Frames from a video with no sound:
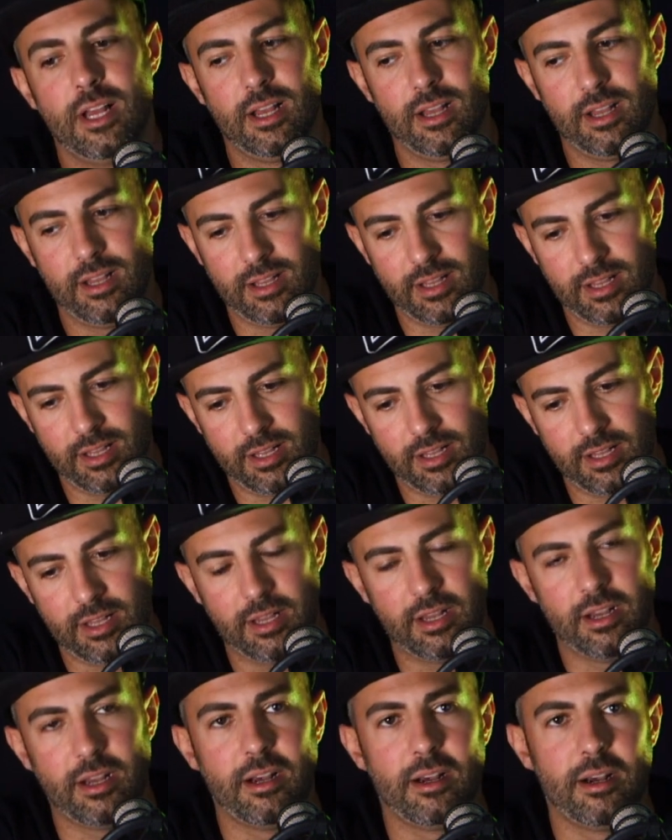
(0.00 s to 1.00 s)

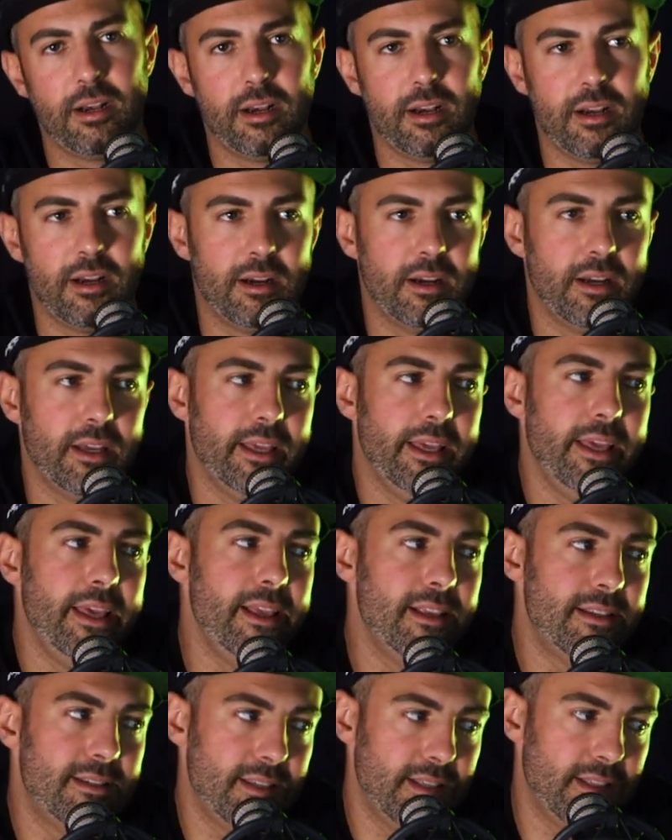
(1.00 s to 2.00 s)
uh,
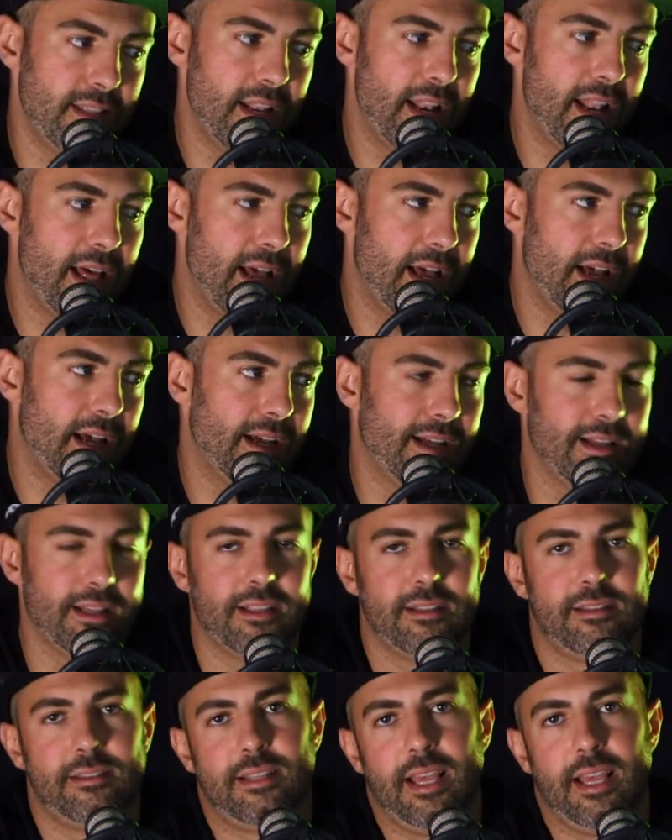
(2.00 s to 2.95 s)
easy nella